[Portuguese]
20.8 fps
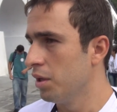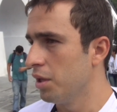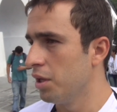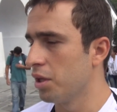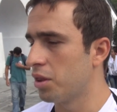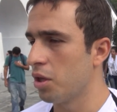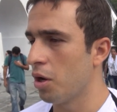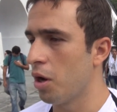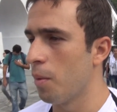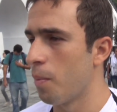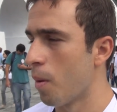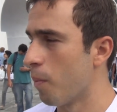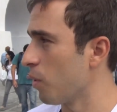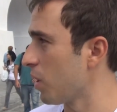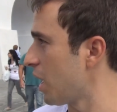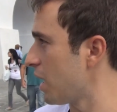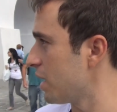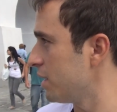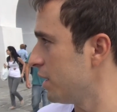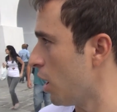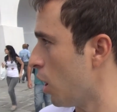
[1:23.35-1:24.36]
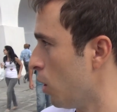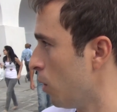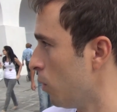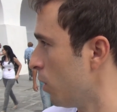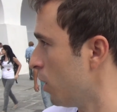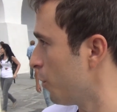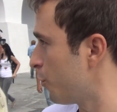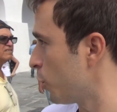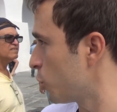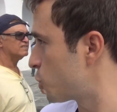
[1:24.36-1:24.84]
Então, popula... e é
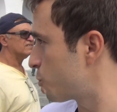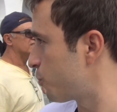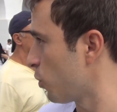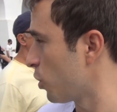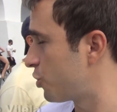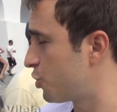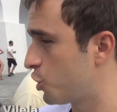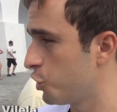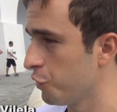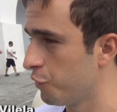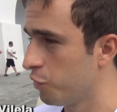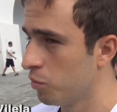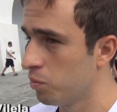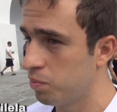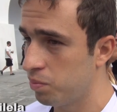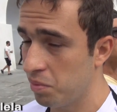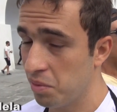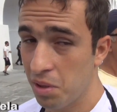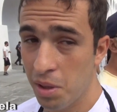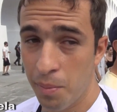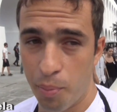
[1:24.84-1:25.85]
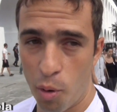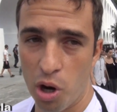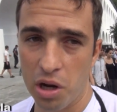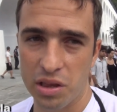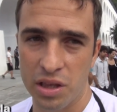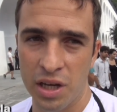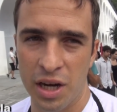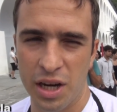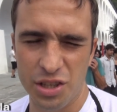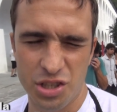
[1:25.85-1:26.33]
um evento esportivo
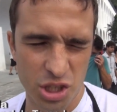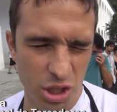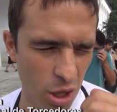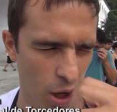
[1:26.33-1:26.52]
importante.